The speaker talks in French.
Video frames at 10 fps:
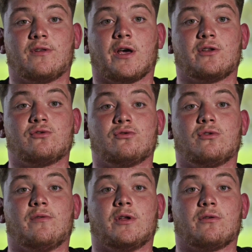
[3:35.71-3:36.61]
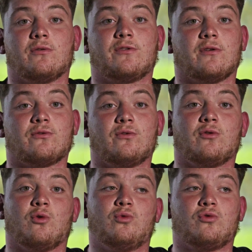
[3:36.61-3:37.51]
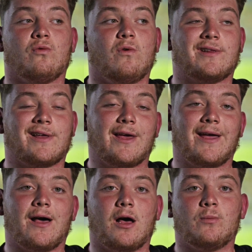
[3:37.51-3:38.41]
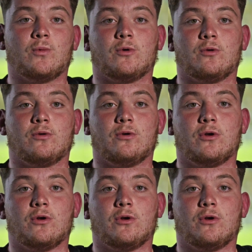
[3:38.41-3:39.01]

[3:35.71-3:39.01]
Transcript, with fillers: les arrêts de jeu avec une séance de tir au but qu'on voit très rarement